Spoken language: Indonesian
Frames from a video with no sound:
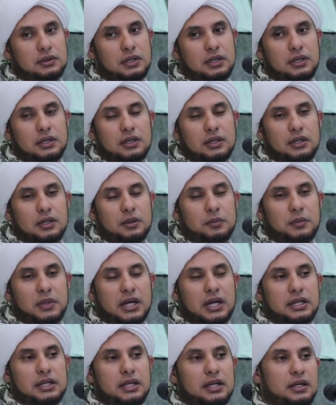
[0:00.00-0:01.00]
Ya.
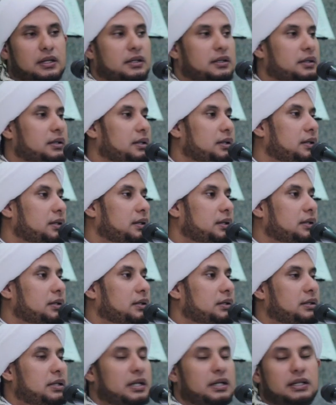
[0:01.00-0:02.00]
Makanya
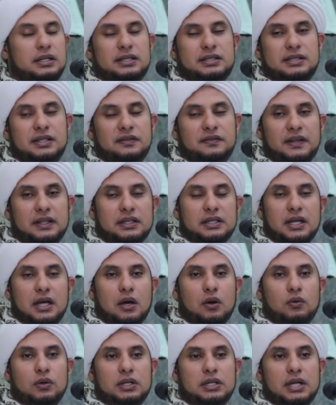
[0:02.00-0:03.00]
dari sifatnya
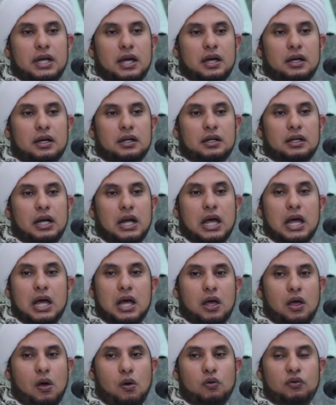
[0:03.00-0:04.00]
aulia
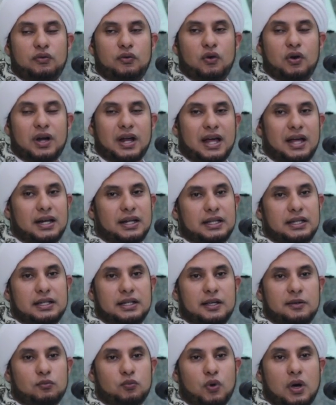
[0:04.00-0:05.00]
la khaufun
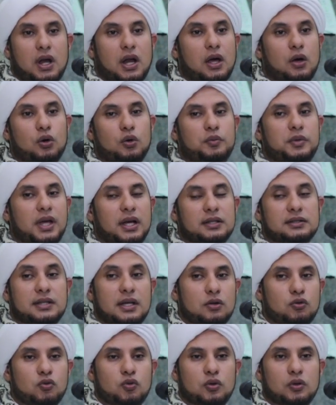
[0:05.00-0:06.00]
alaihim walahum
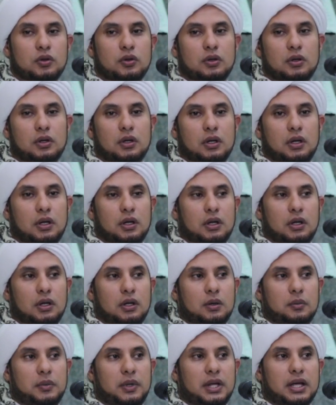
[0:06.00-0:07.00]
yahzanun.
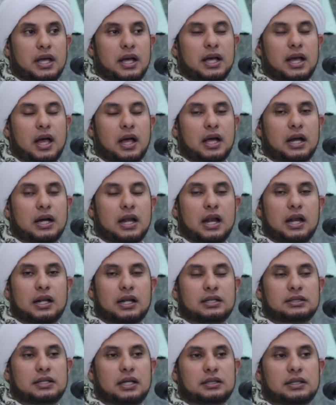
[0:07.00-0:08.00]
Mereka nggak kenal
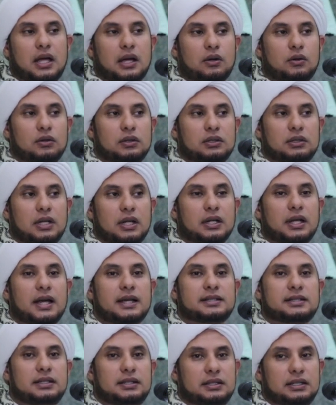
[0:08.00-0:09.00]
rasa takut dan
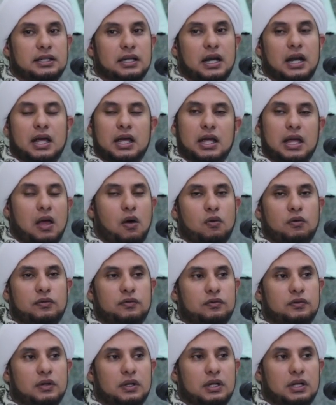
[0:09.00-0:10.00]
nggak sedih. La
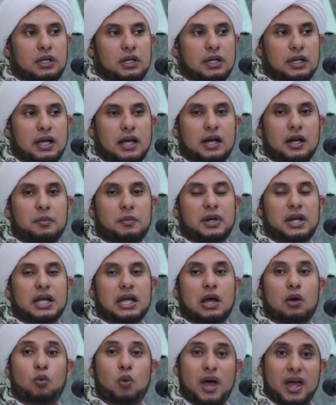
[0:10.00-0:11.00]
khauf karena
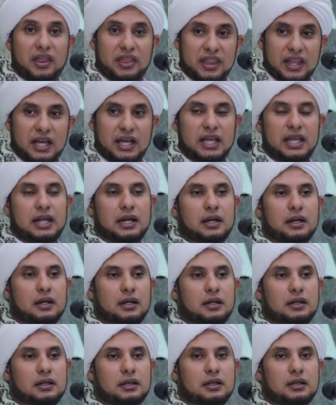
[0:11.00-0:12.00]
mereka
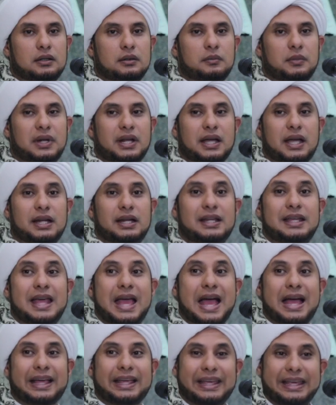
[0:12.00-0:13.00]
wathiqin. Mereka ini
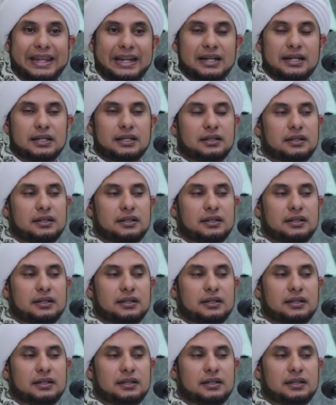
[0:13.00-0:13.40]
yakin